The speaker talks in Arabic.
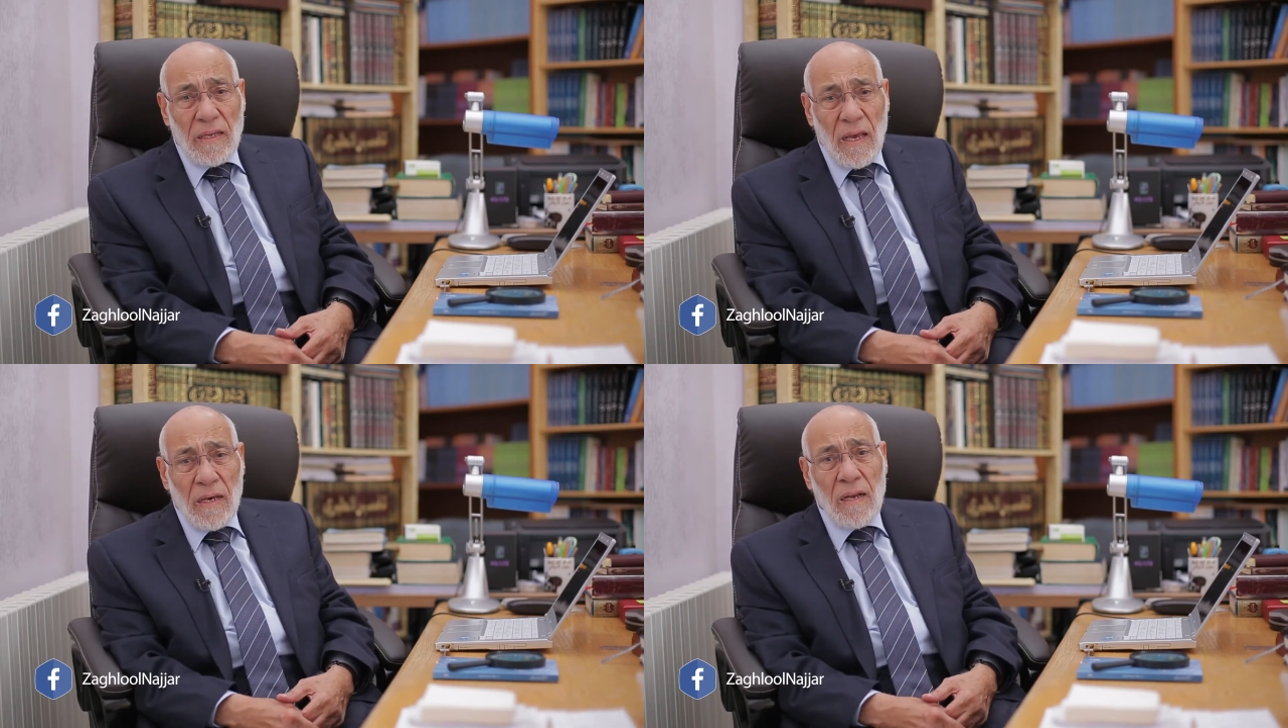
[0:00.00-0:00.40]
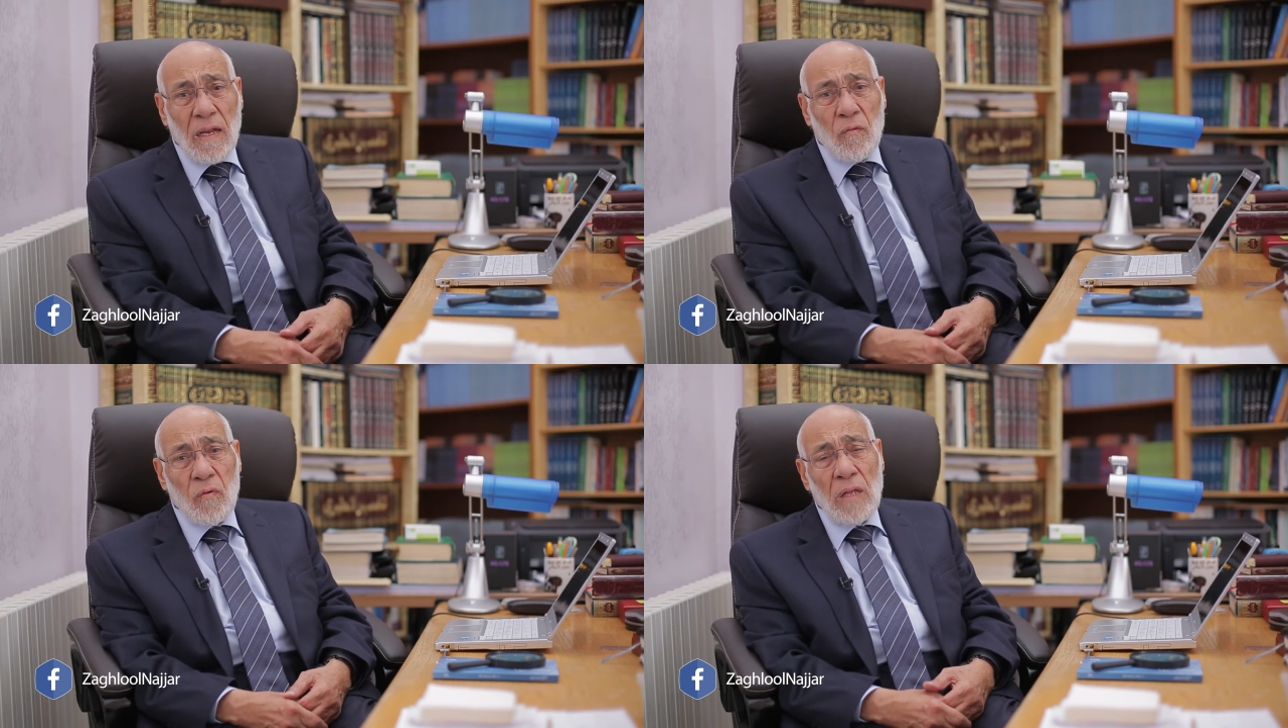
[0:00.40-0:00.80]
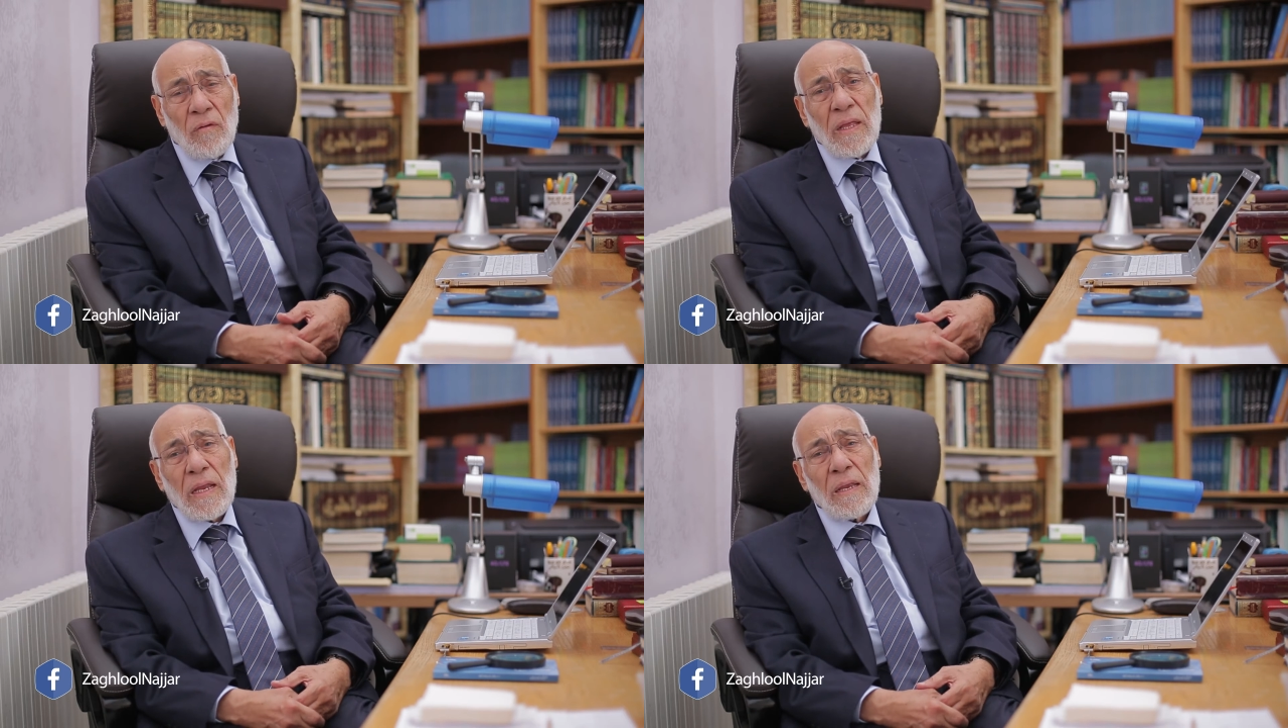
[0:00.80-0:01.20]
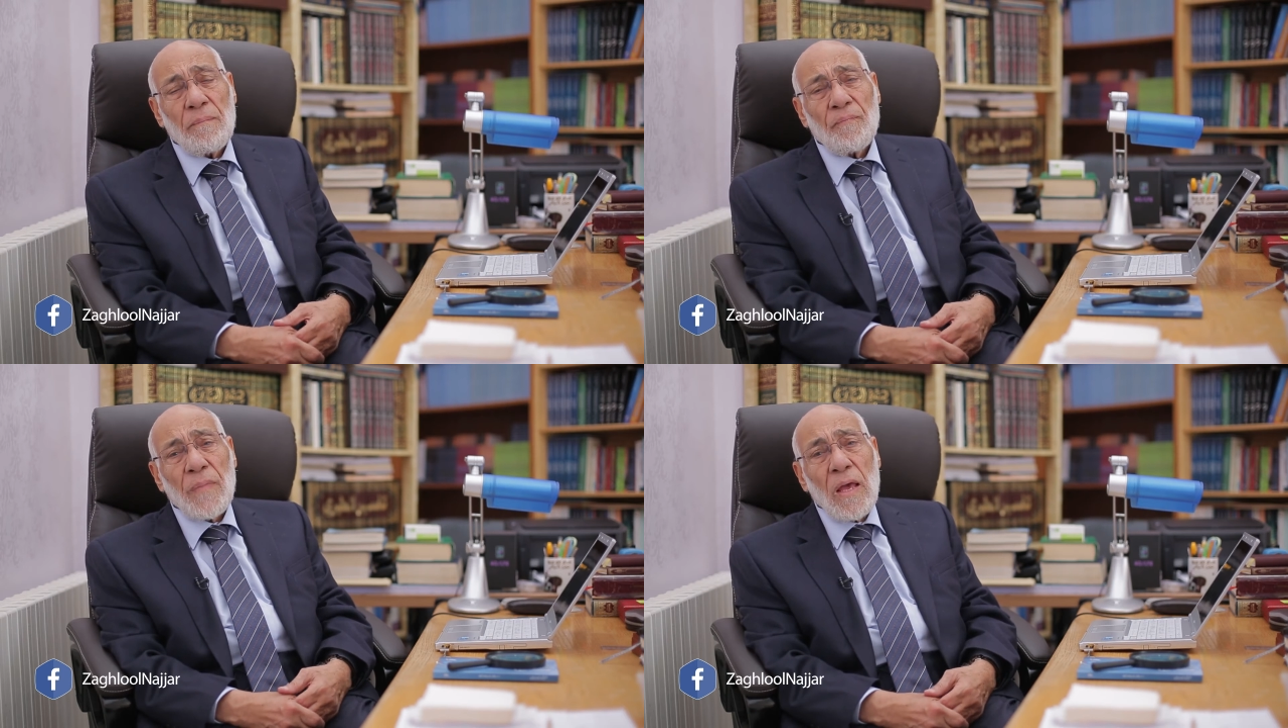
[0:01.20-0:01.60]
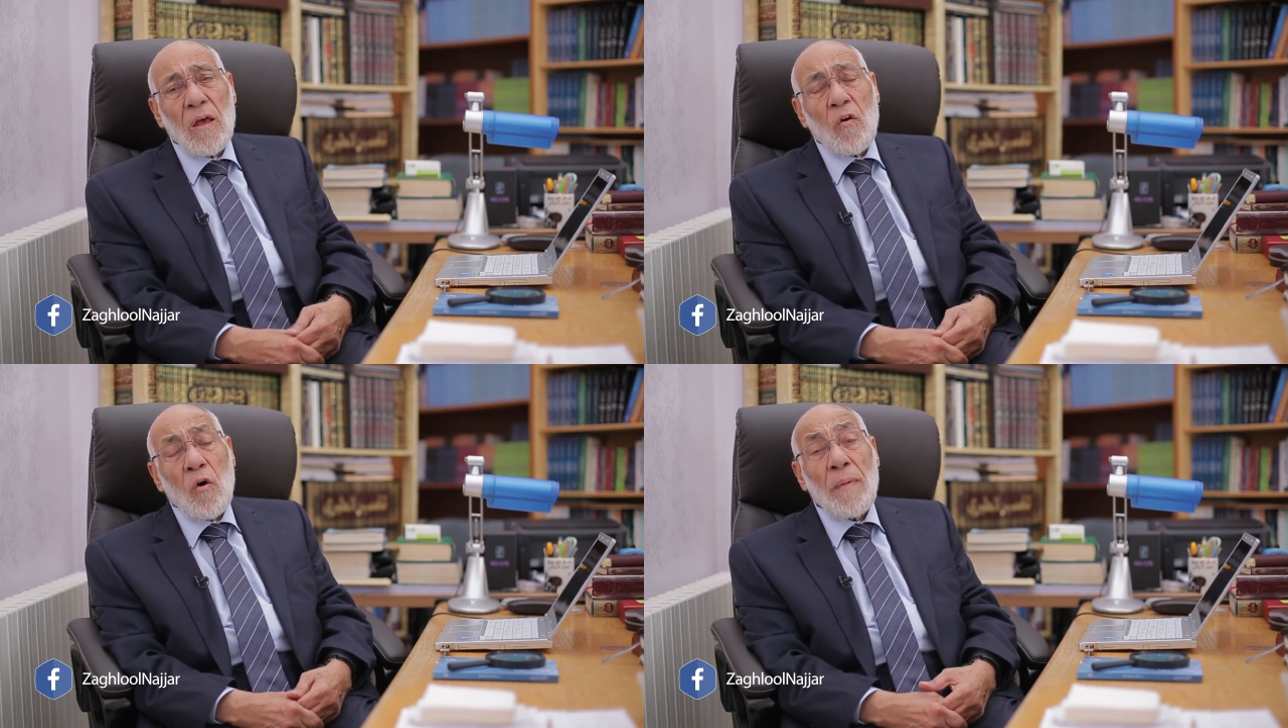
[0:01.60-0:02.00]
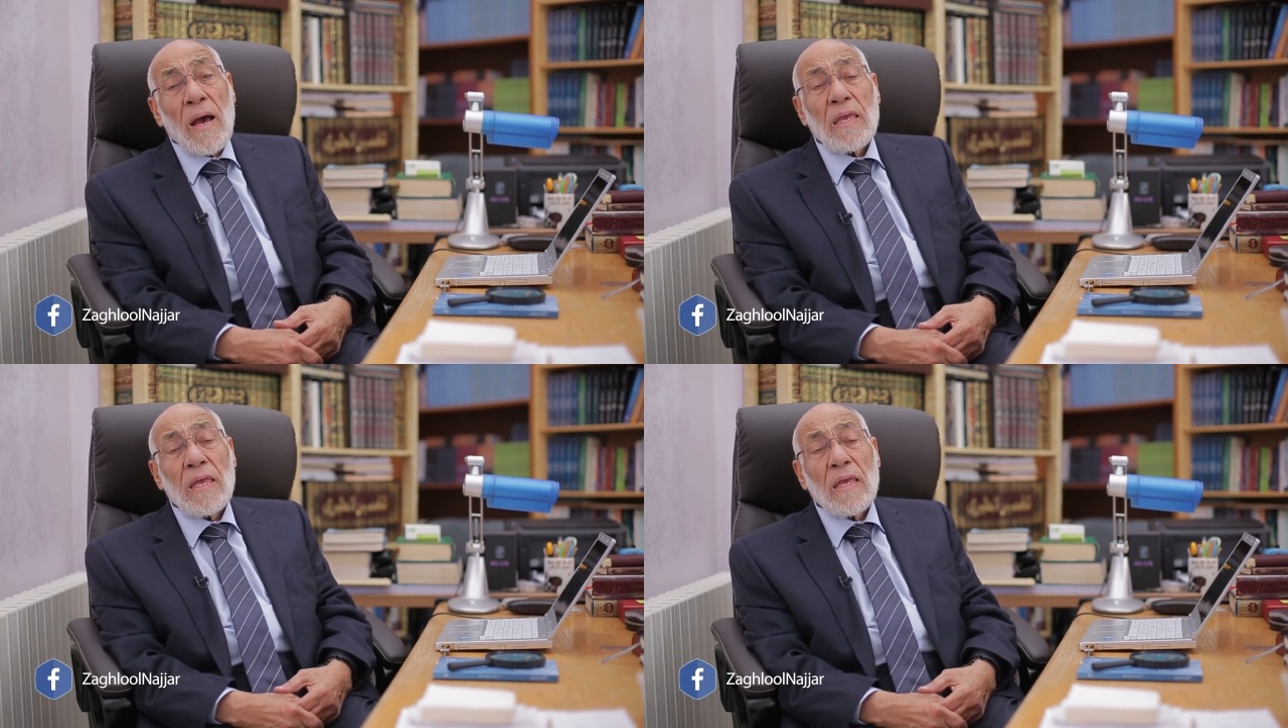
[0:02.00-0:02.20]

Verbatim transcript: أن يقرأ القرآن الكريم ومع